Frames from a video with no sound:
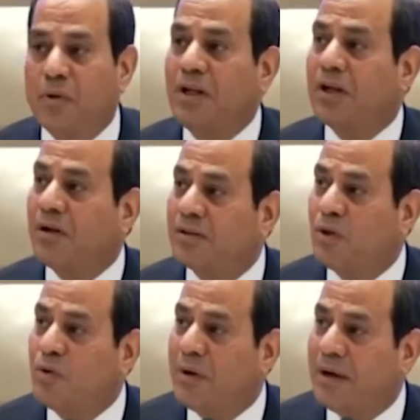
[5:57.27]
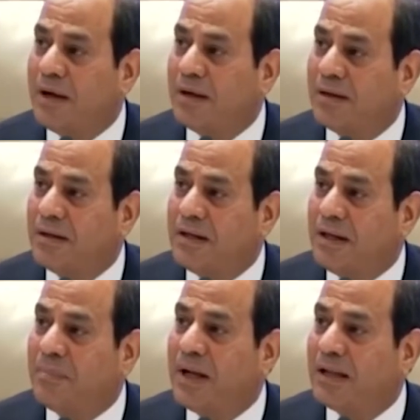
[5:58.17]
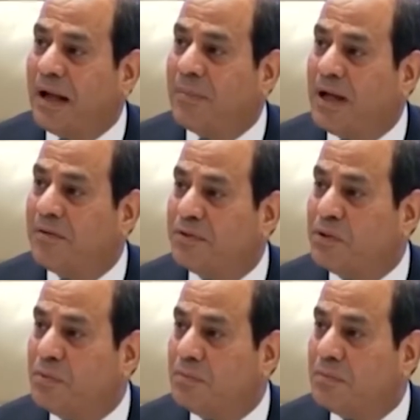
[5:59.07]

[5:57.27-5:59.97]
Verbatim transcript: الاجراءات اللي هو البلد عاملاها فيهم